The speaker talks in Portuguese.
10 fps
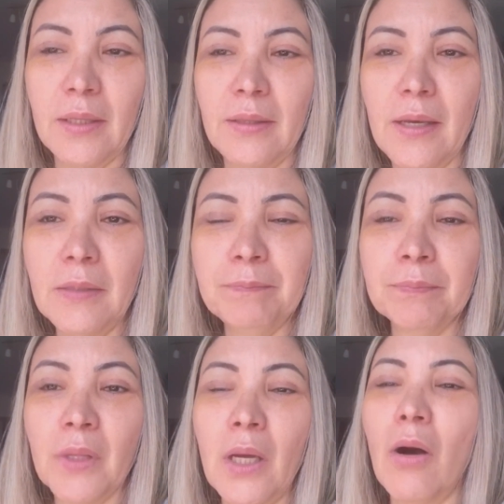né?
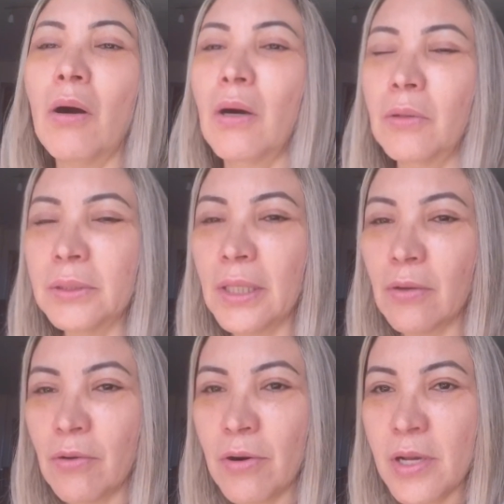Ó, outra
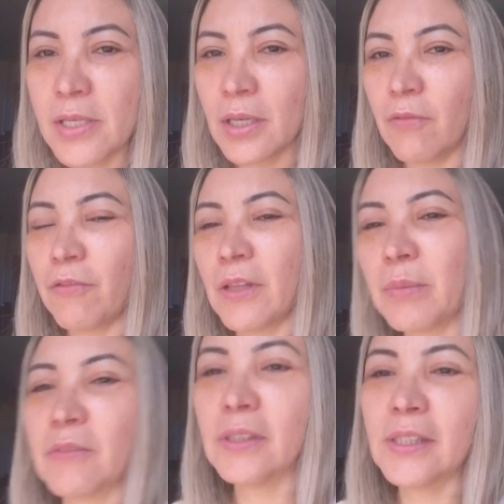coisa que eu vou falar
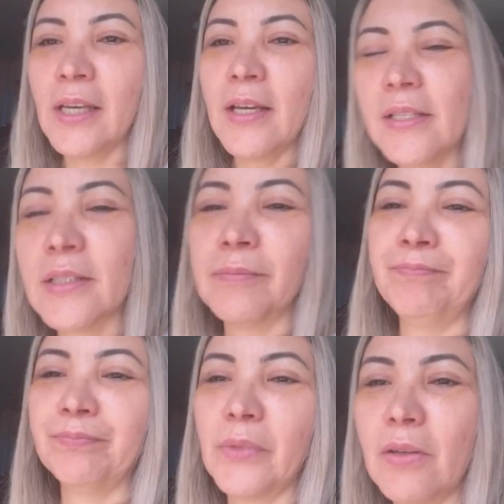para vocês
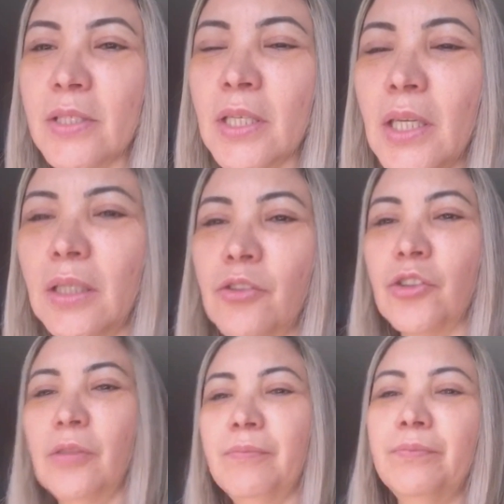é o
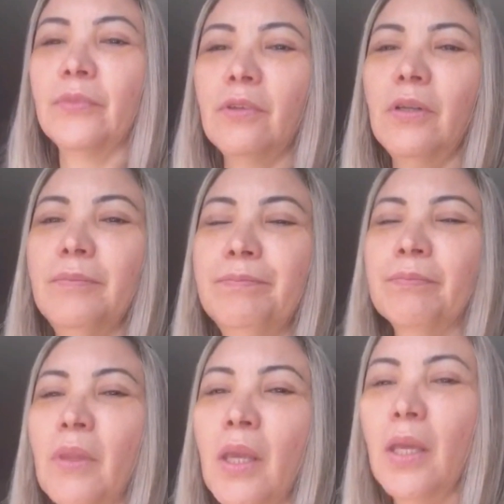seguinte, ó.
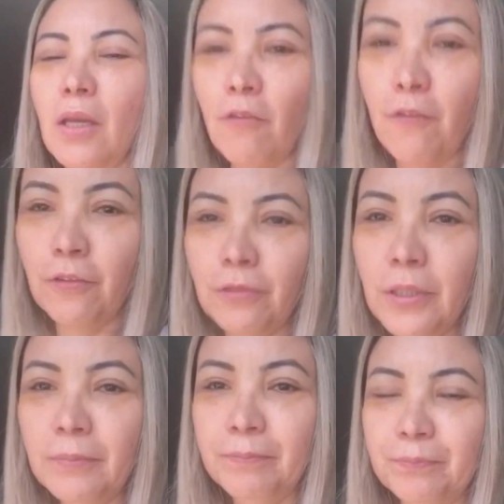Eu
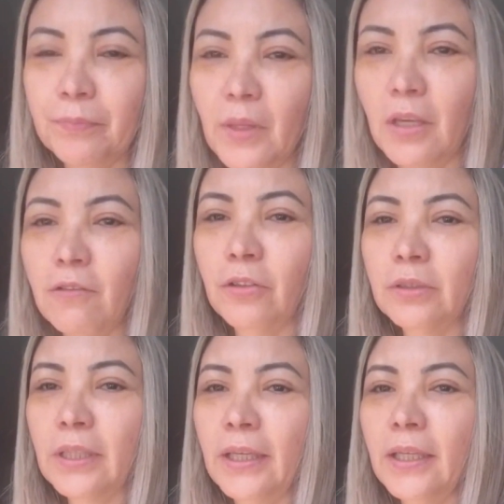fui e
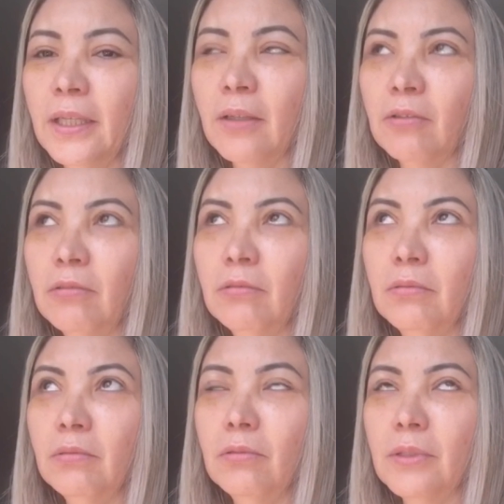voltei
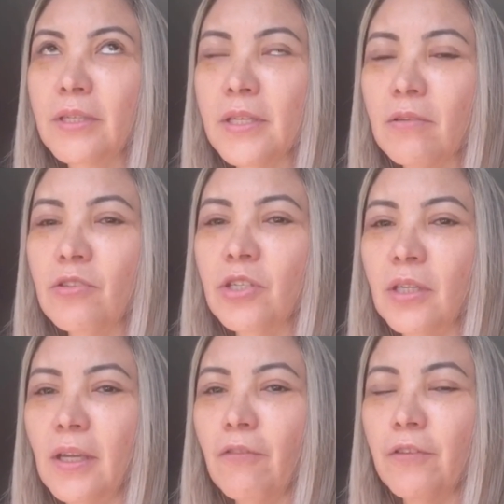com no terceiro
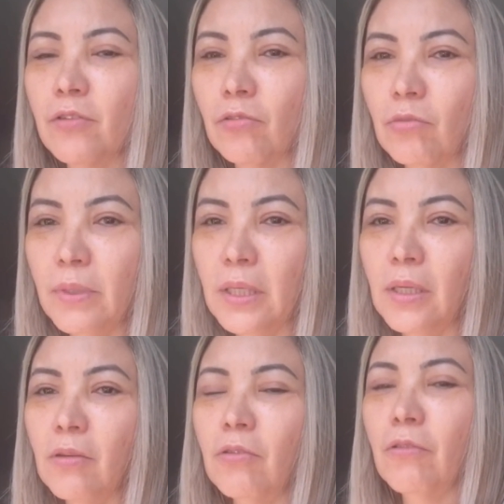dia, né? Fiz no
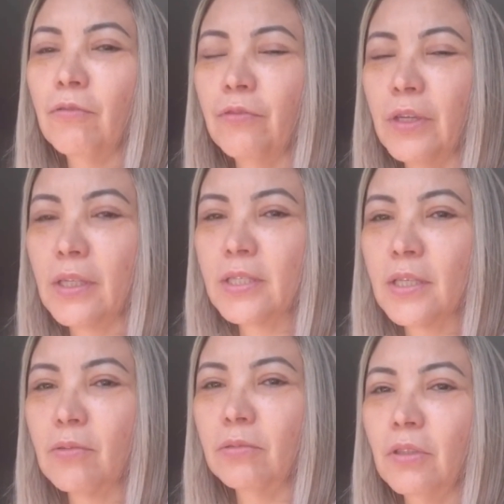domingo, fiquei na
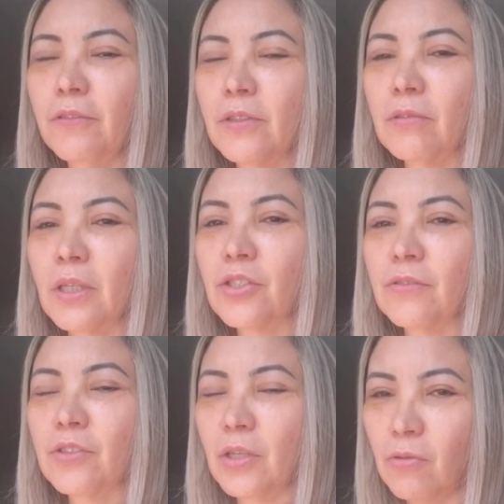segunda, fiz um
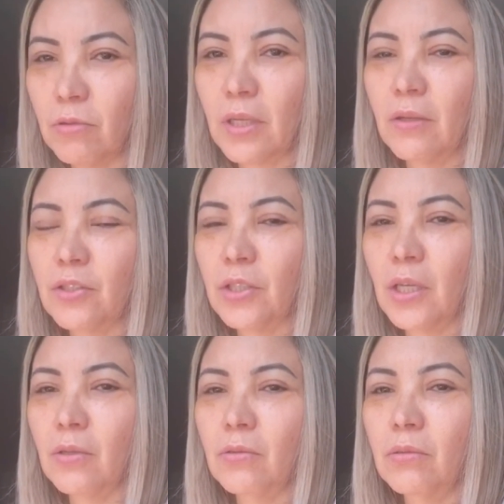curativo, tirei o
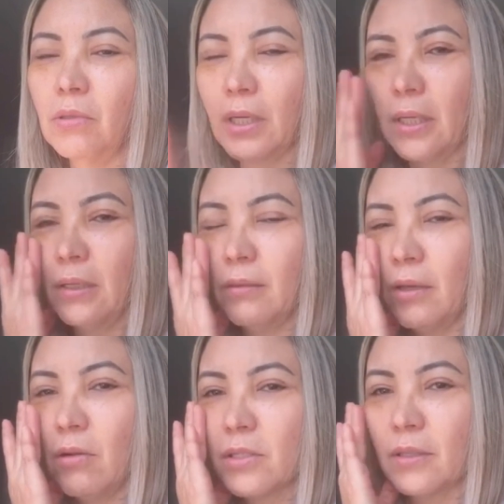tirei o aquele
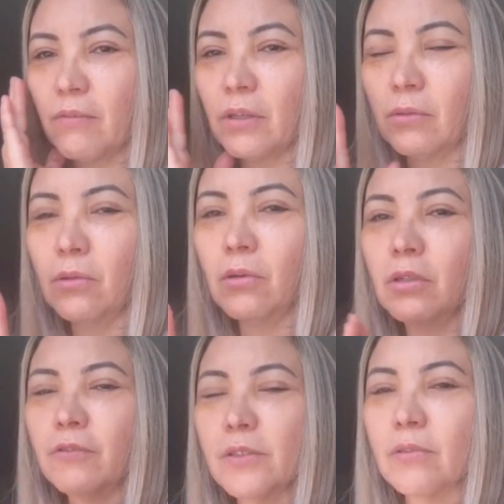negócio que tava aqui no
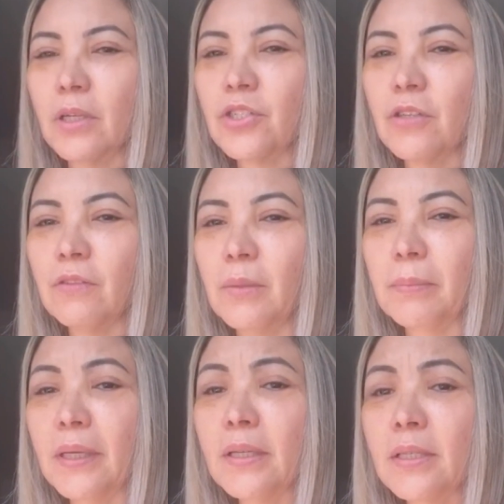olho, fiz um curativo, uma
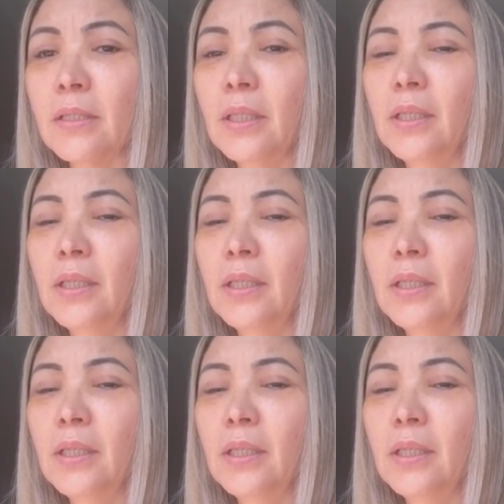limpeza